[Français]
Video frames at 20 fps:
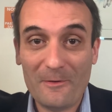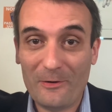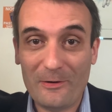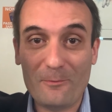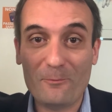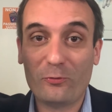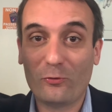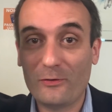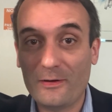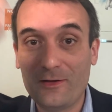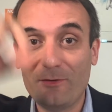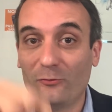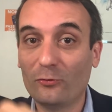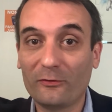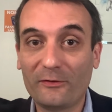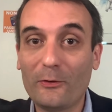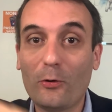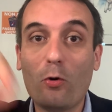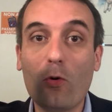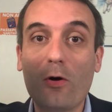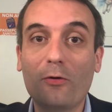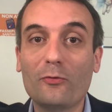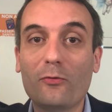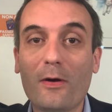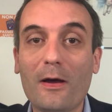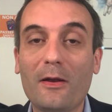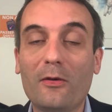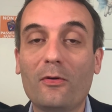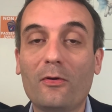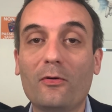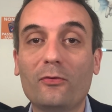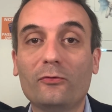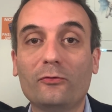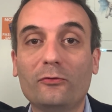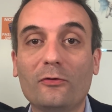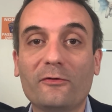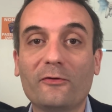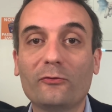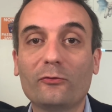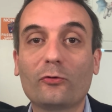Pour nos 0 ans, nos 1 an, nos
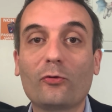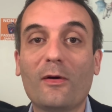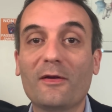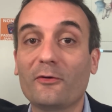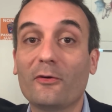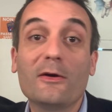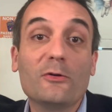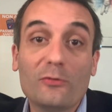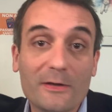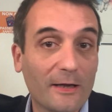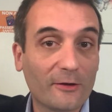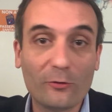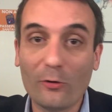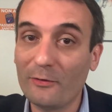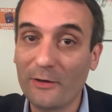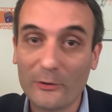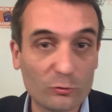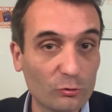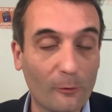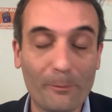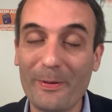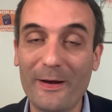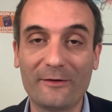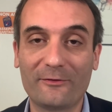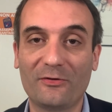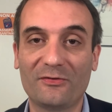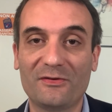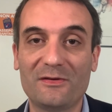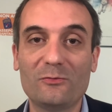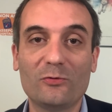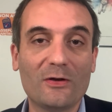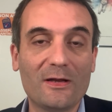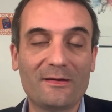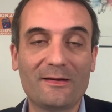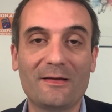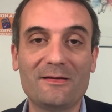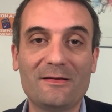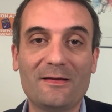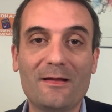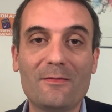2 ans, nos 3 ans et nos 4 ans, on n'a toujours pas un centime de l'État
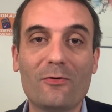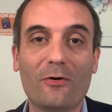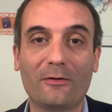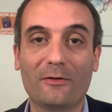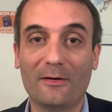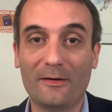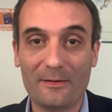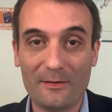ni des banques.